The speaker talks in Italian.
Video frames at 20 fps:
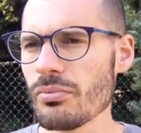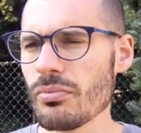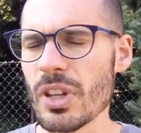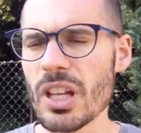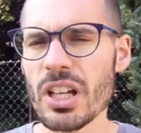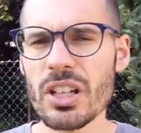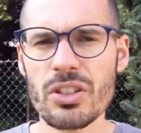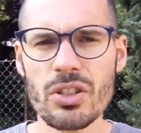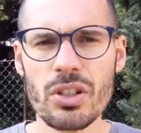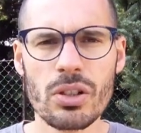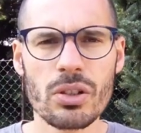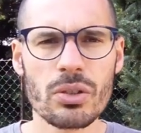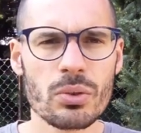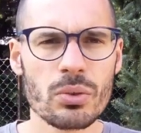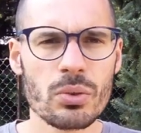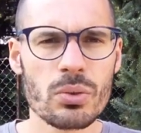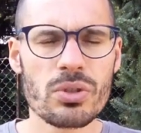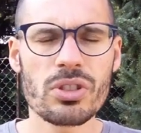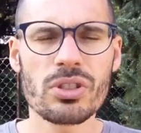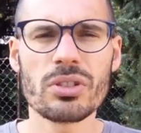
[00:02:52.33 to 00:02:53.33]
le
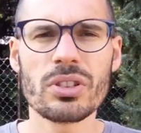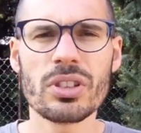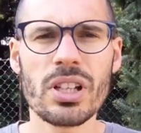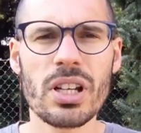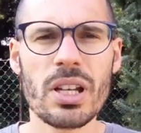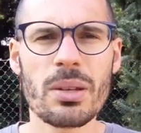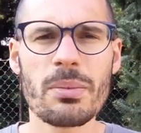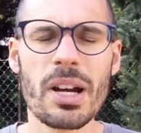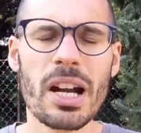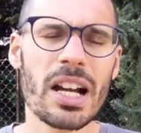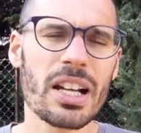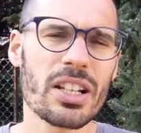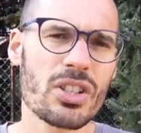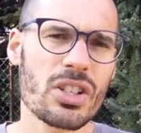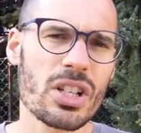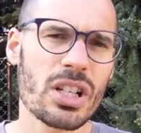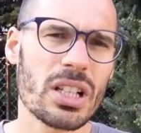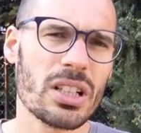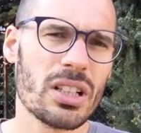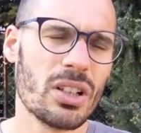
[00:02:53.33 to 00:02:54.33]
circonduzioni delle
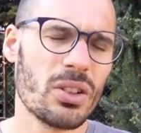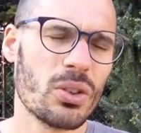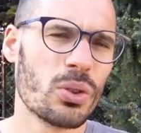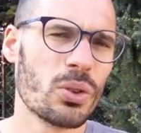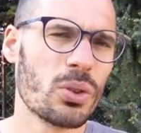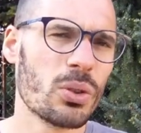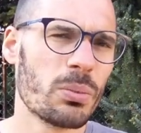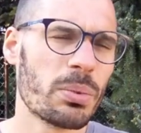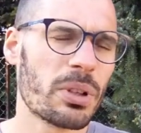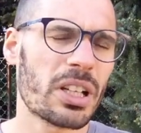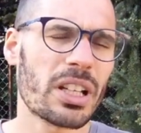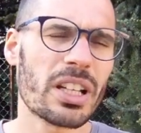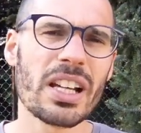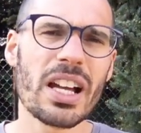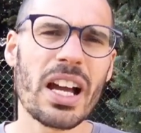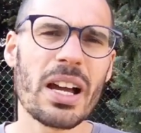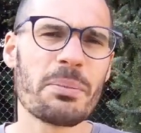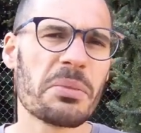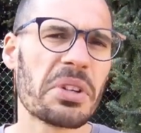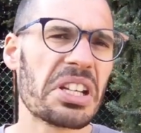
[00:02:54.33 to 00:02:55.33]
braccia o per le
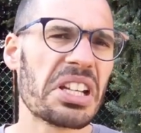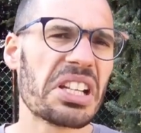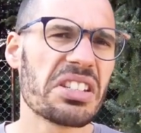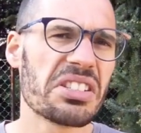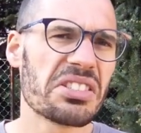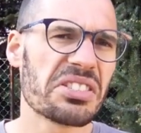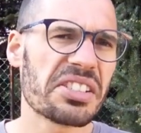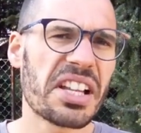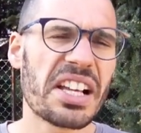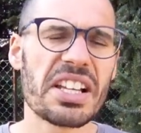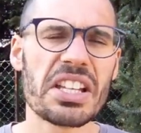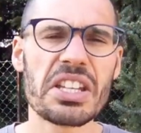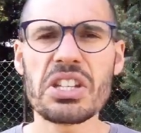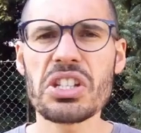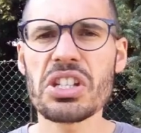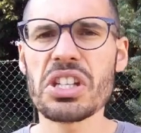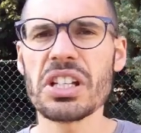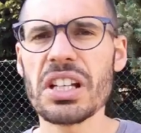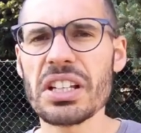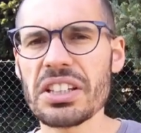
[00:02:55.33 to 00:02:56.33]
gambe degli
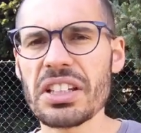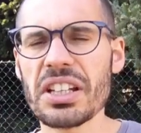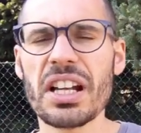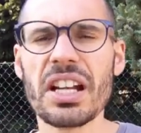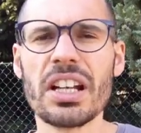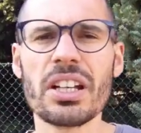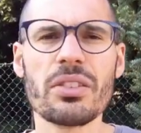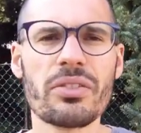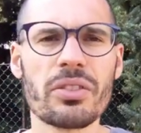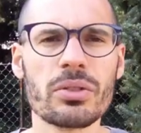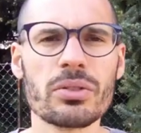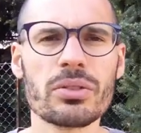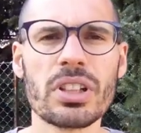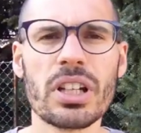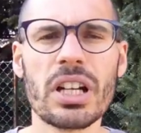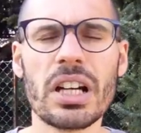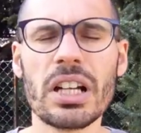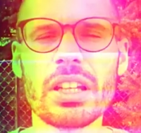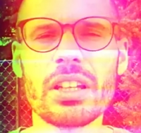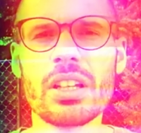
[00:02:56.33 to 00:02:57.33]
slanci laterali e
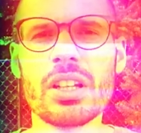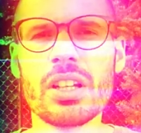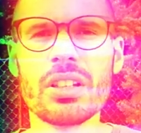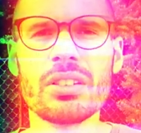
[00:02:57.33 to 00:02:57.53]
frontali,